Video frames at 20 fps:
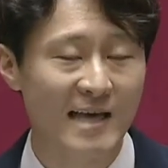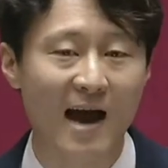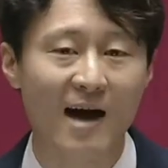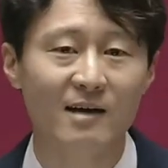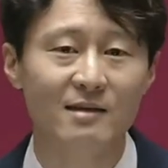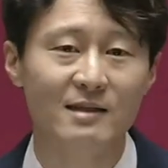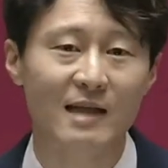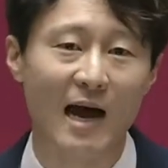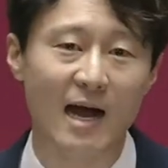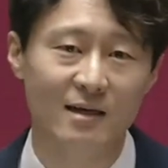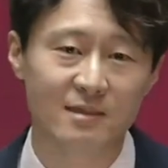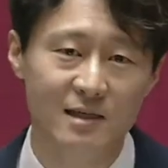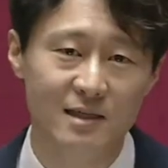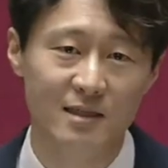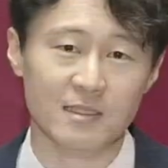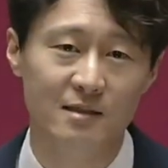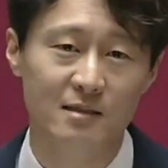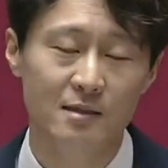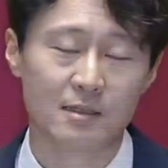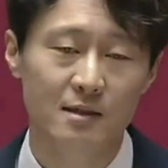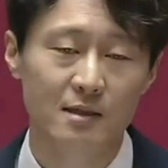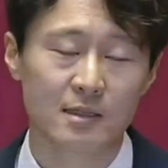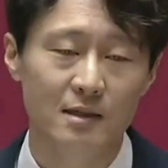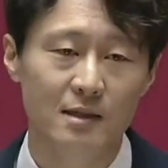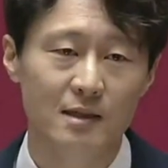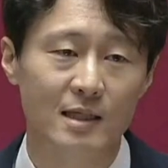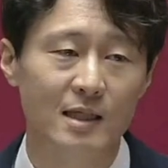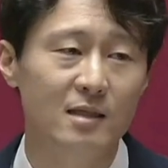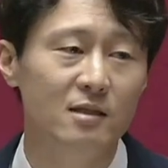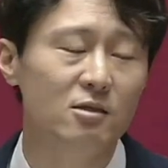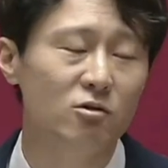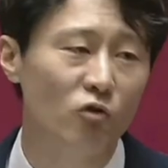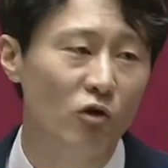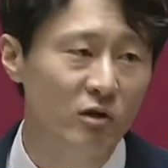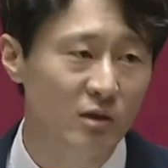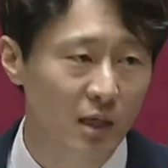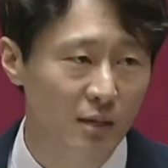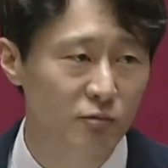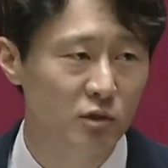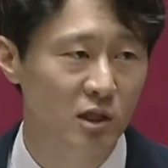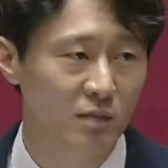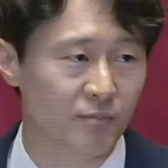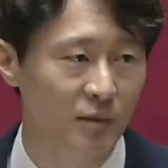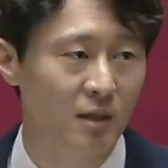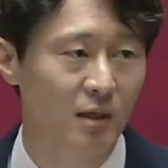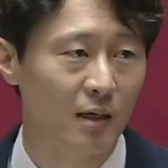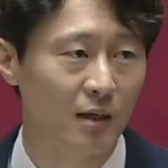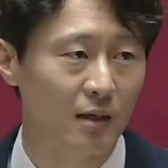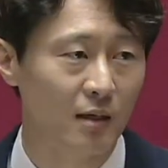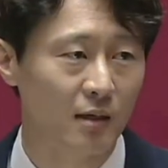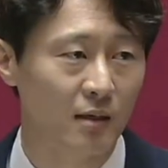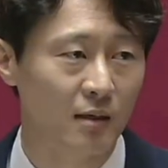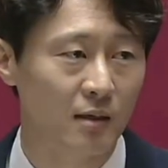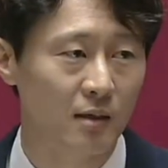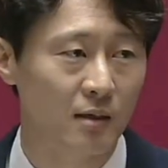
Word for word: 양당의 기득권 때문입니다.